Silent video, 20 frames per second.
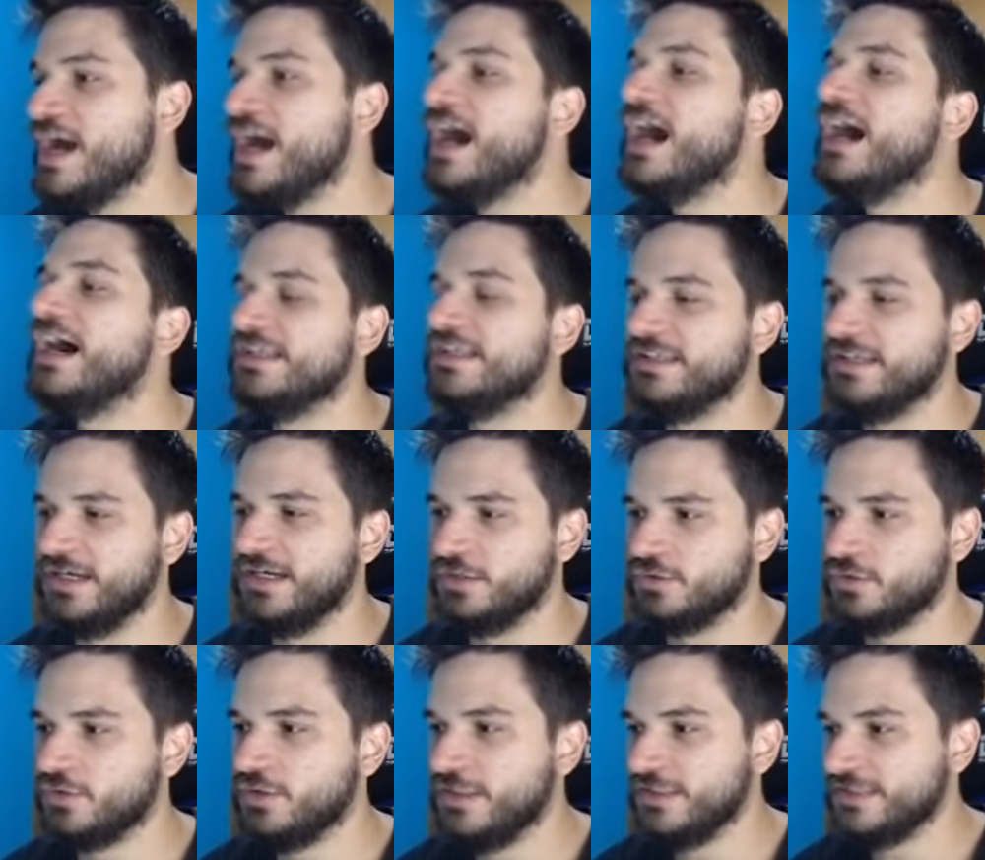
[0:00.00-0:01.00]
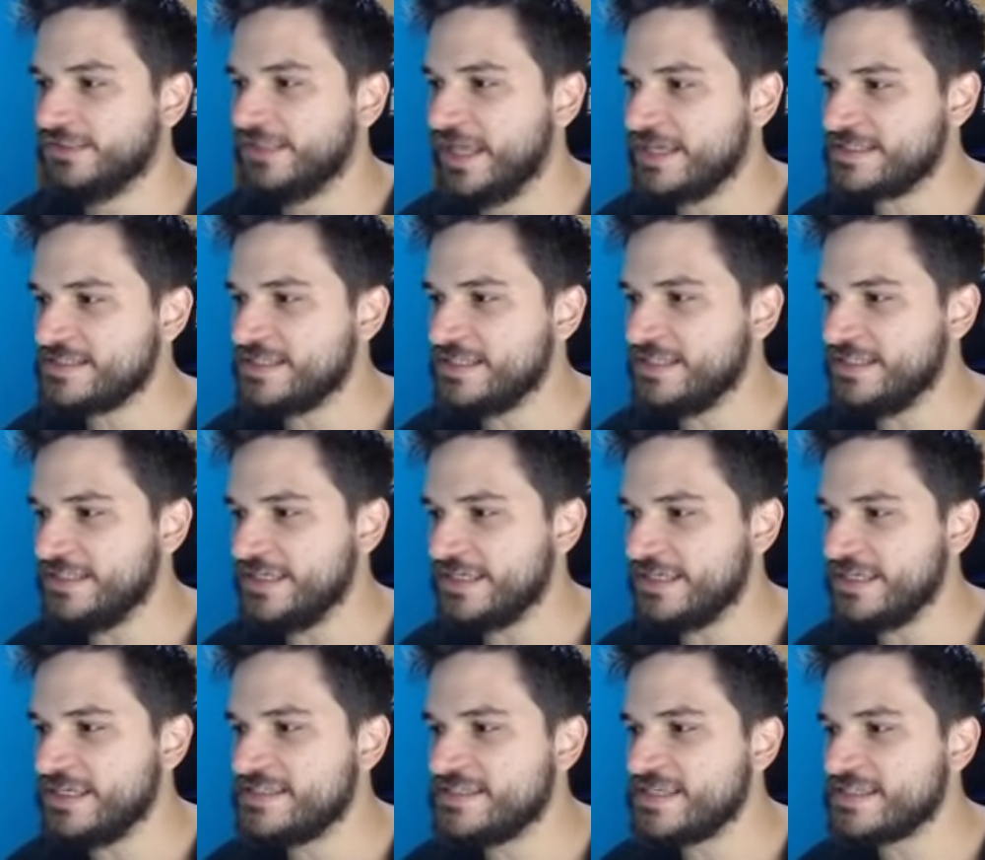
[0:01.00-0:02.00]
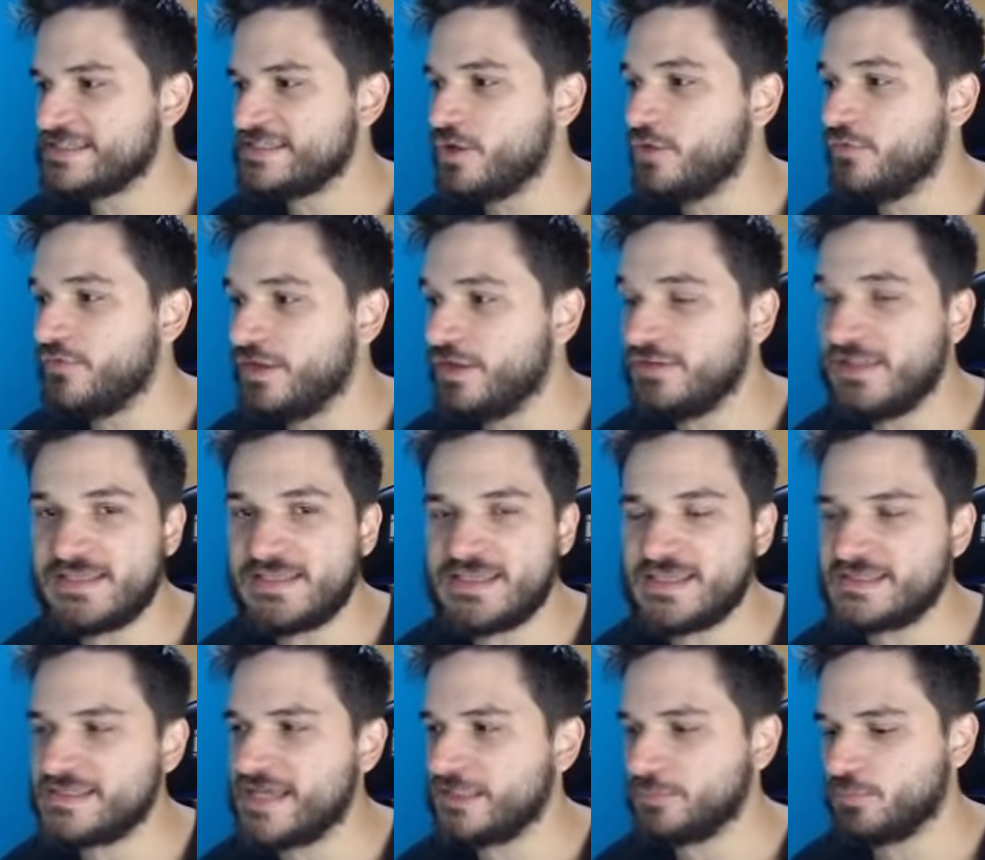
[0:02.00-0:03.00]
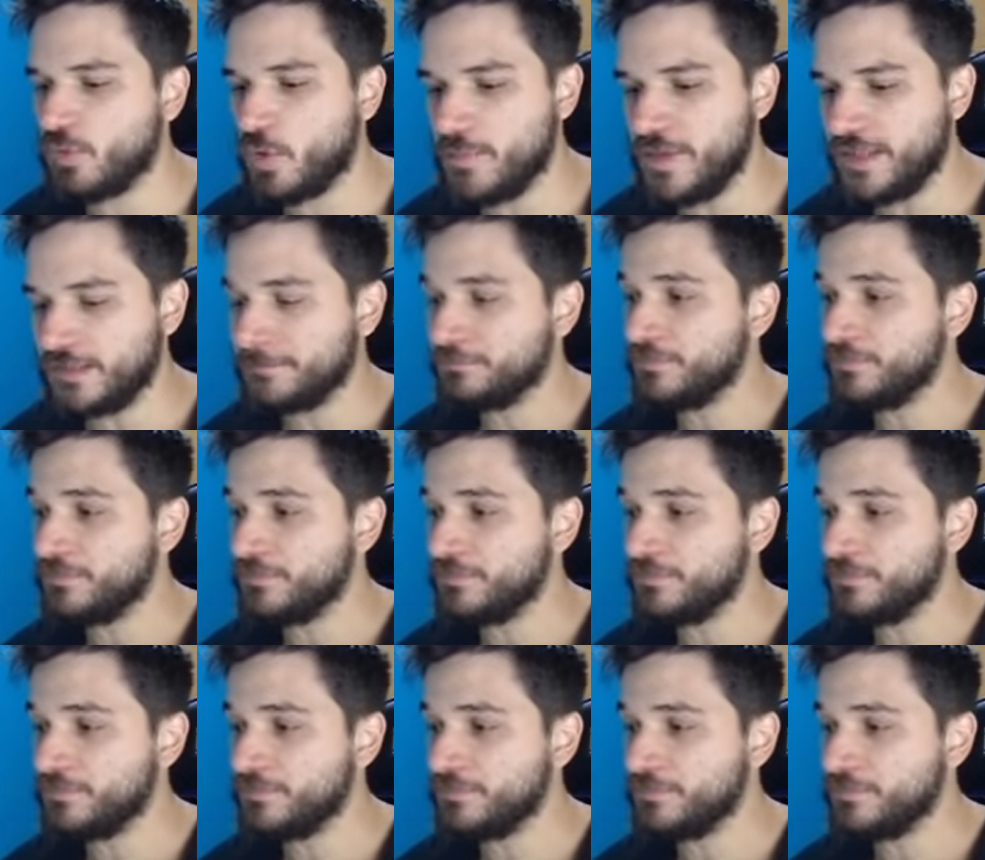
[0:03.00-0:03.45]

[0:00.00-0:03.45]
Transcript: andando nessa linha aqui que vocês estão vendo nesse exato momento.